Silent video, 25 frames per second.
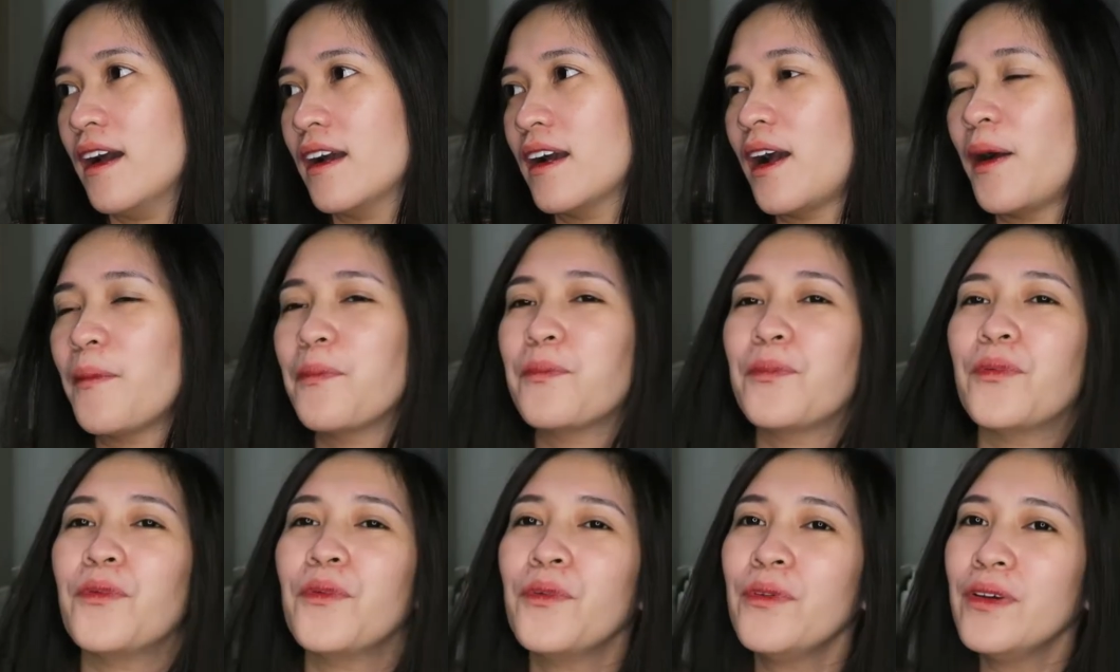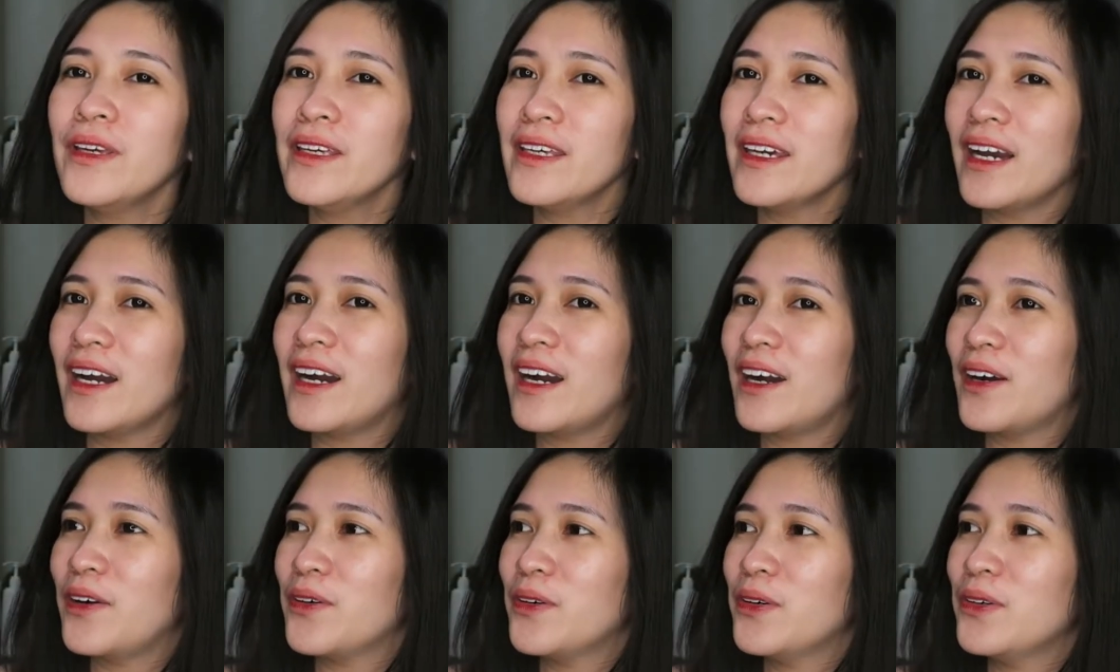Kapuya.
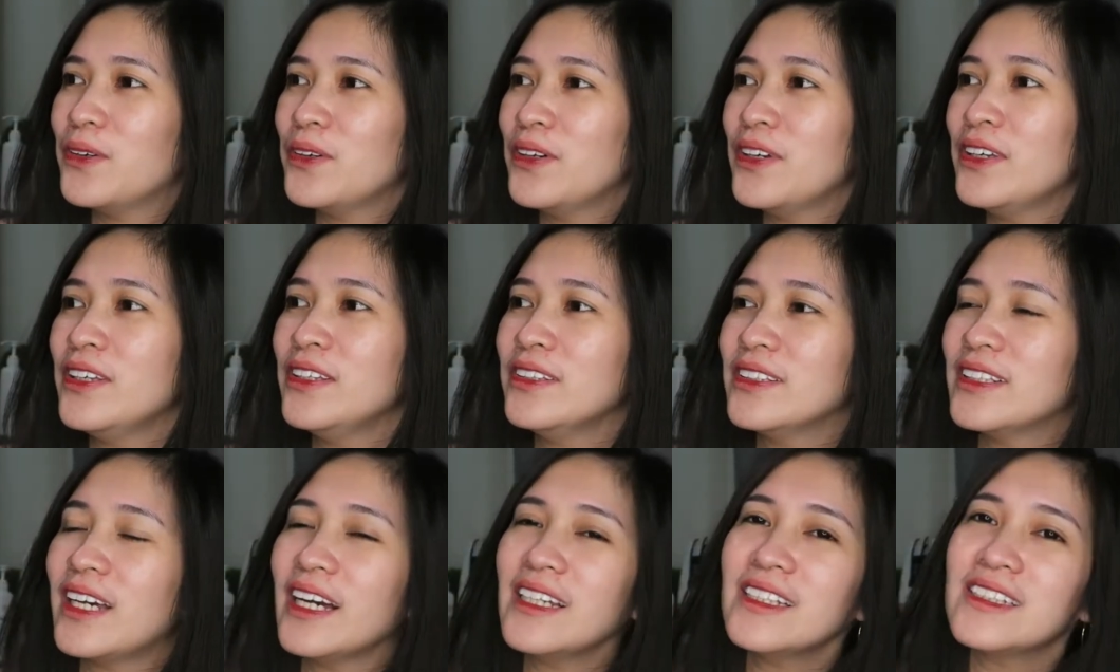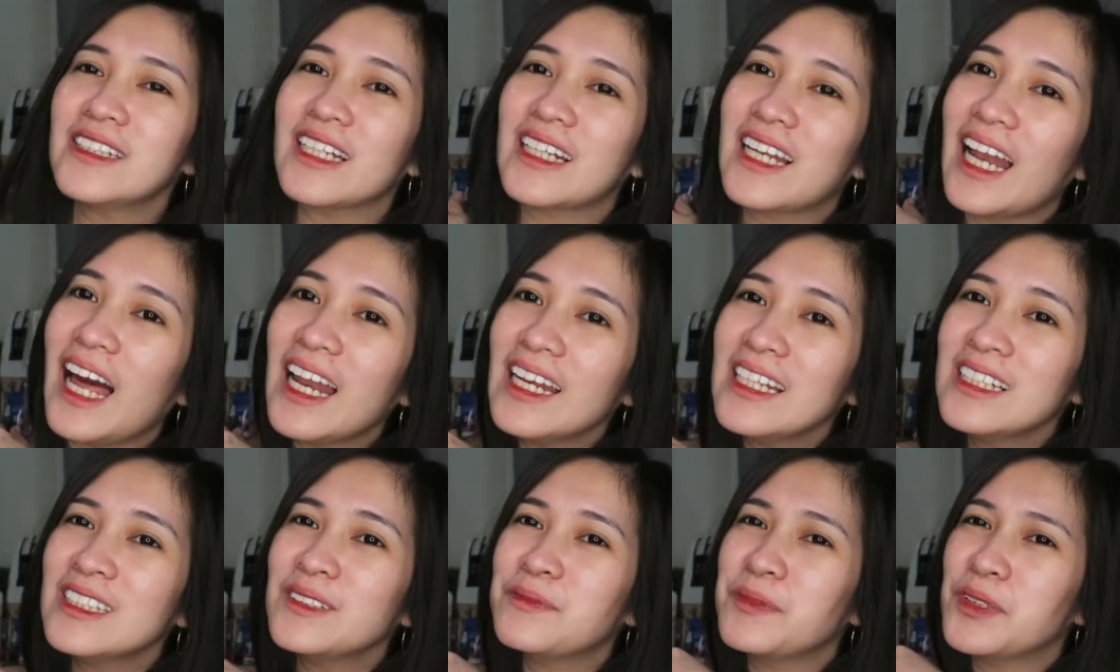Uy, guys,
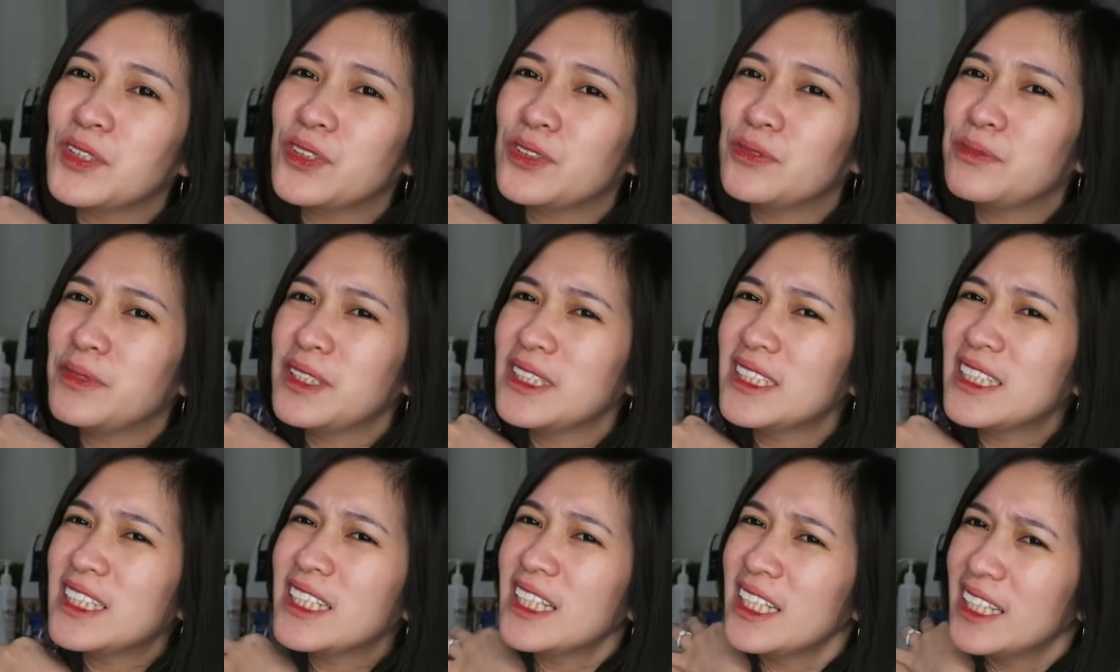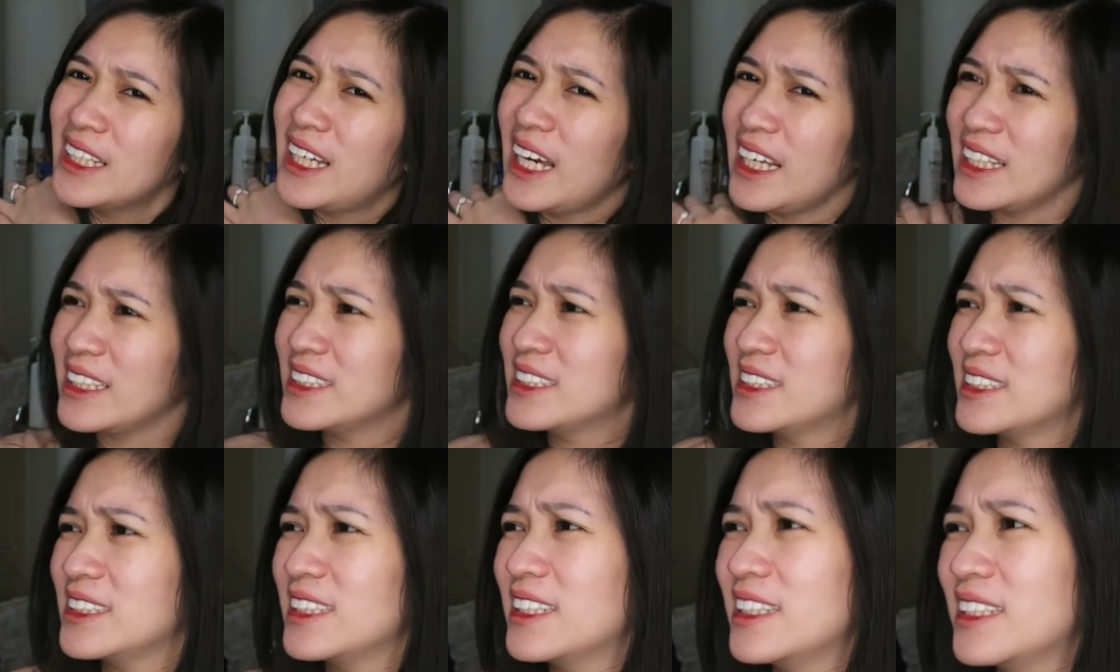naglalis pa dyan yung din, guys.